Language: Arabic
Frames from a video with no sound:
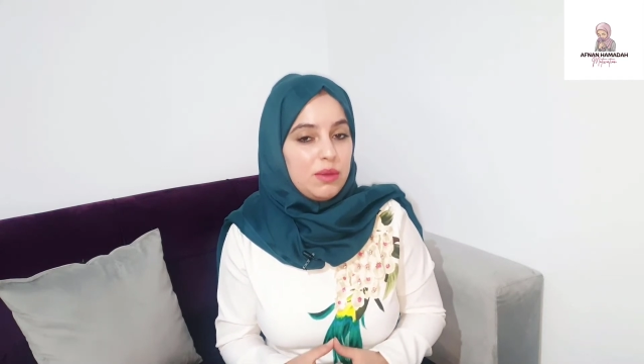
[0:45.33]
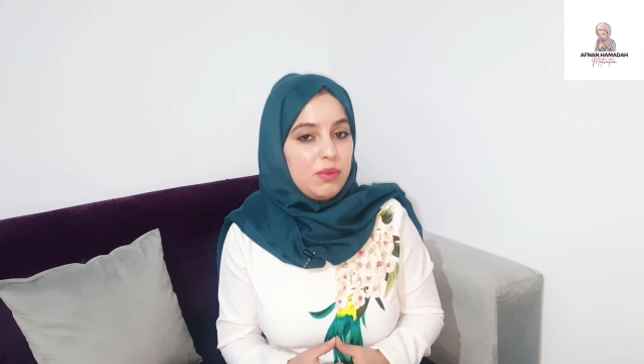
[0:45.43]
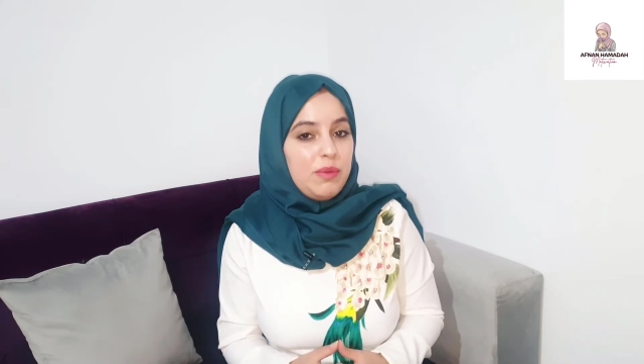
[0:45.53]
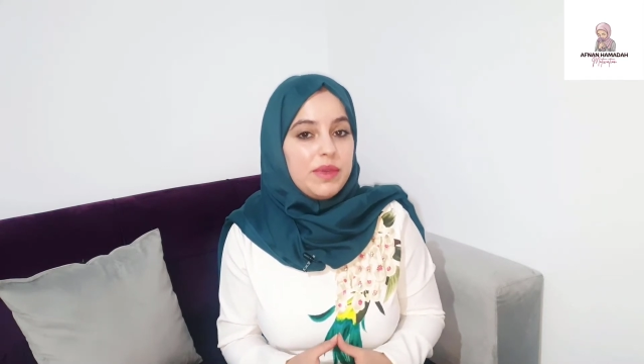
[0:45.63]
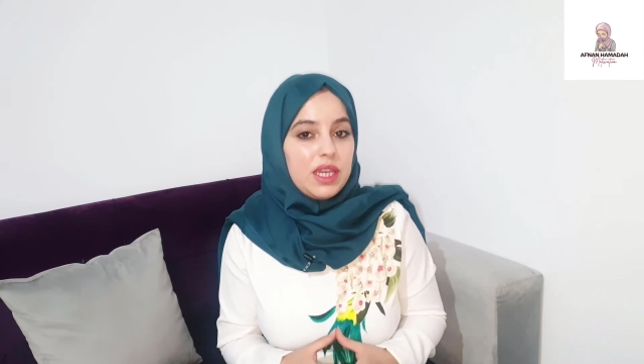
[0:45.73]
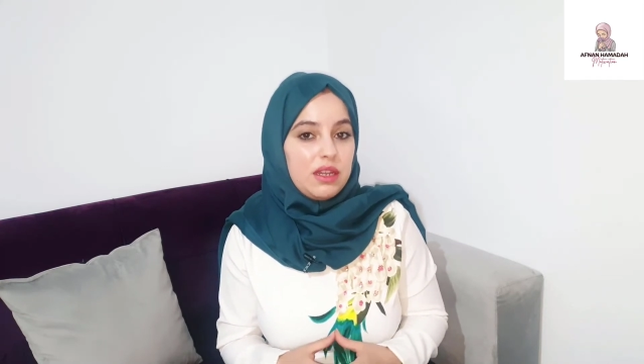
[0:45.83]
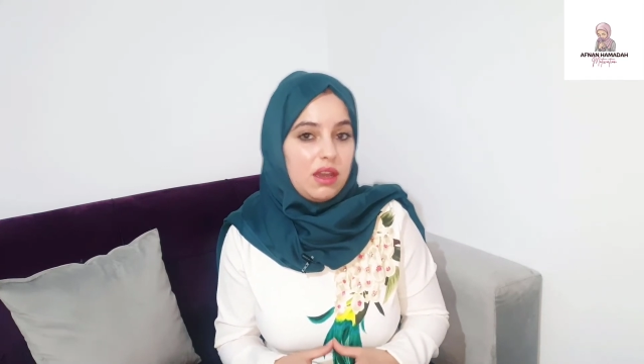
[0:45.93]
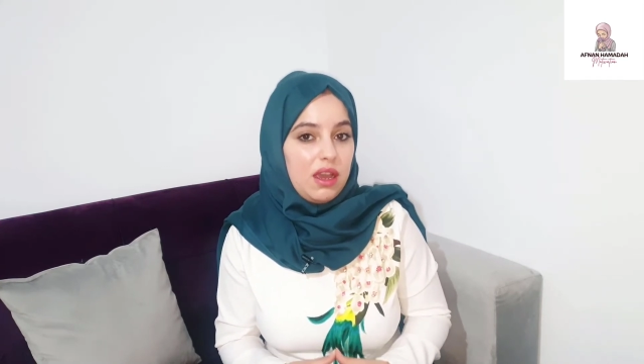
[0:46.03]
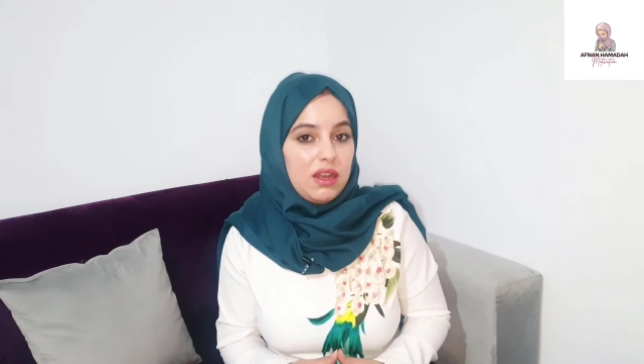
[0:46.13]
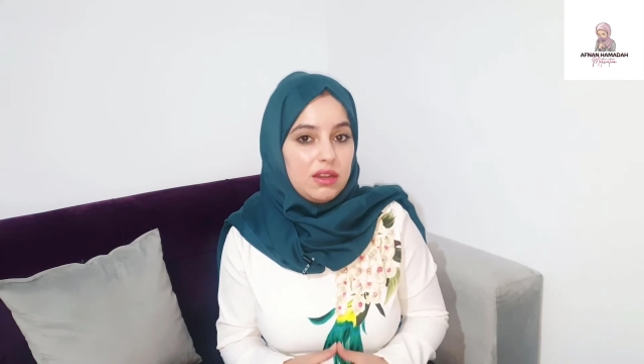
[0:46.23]
ممكن
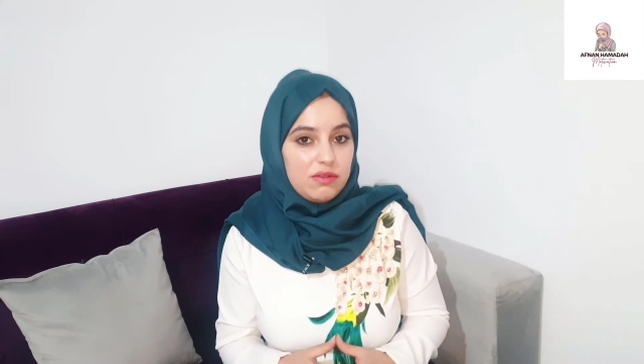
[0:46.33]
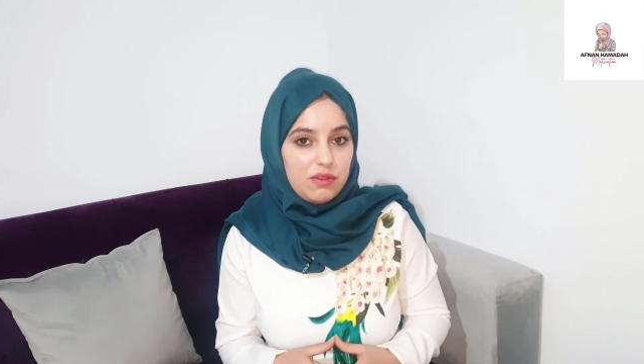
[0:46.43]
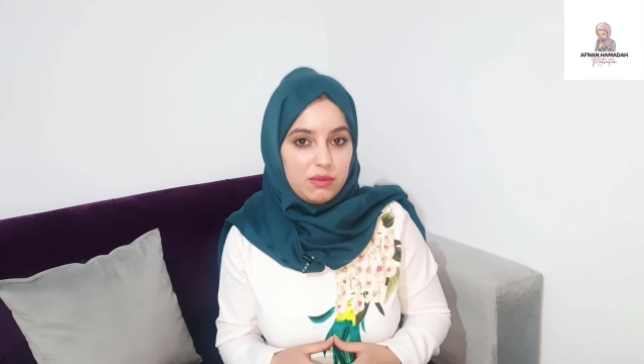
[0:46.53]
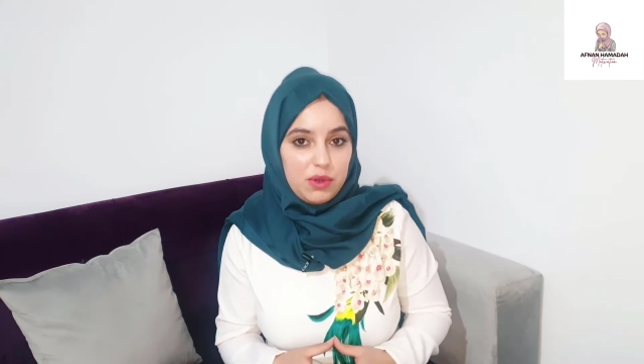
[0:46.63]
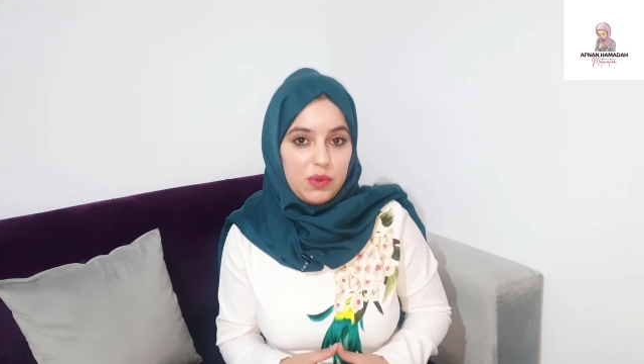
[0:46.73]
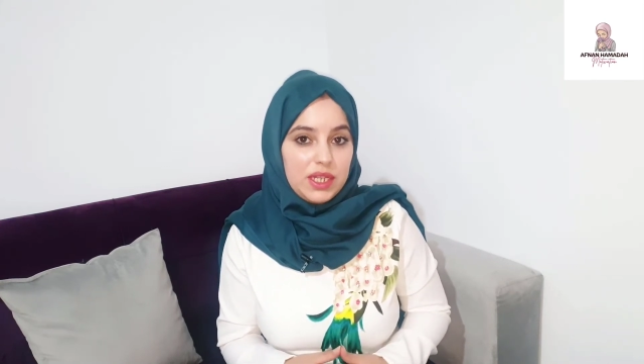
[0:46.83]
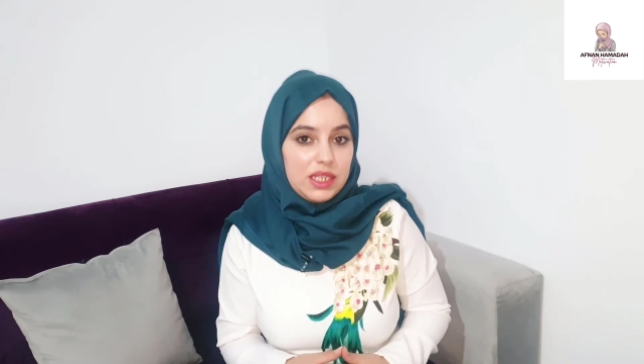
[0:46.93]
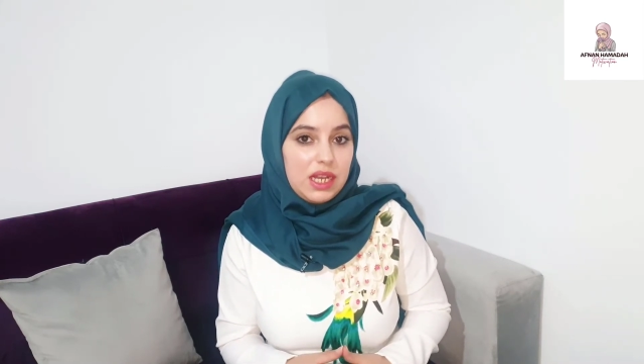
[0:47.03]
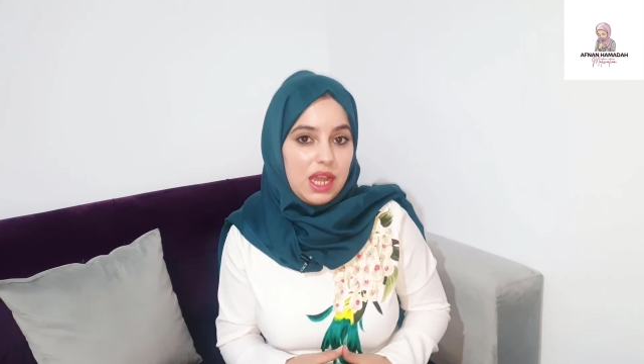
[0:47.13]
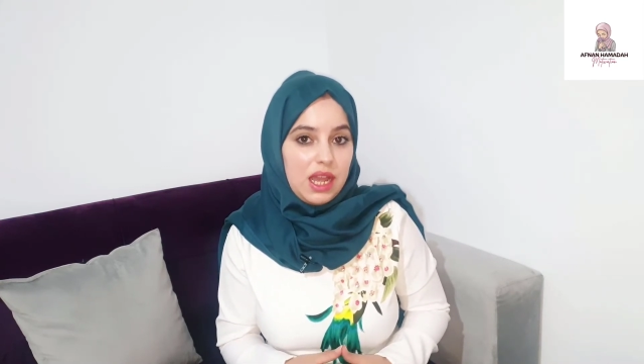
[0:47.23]
اعرفه بالوقت
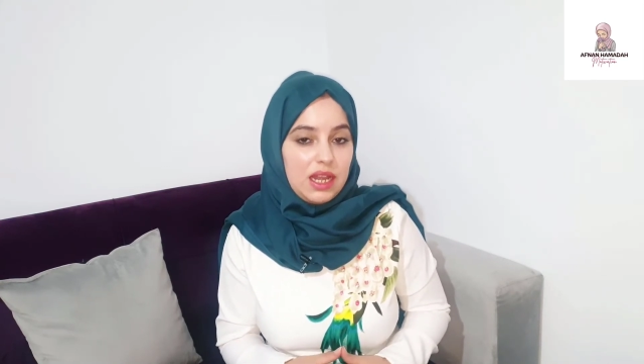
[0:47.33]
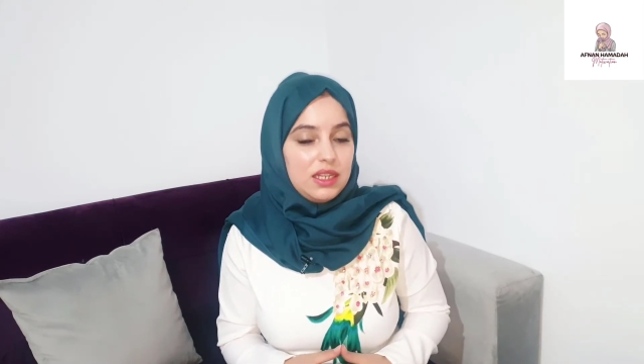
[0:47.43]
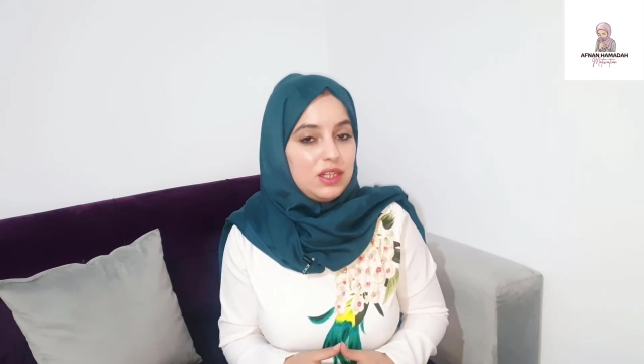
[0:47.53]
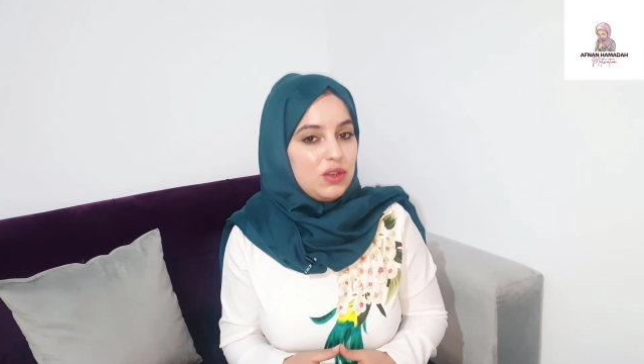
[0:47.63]
الحالي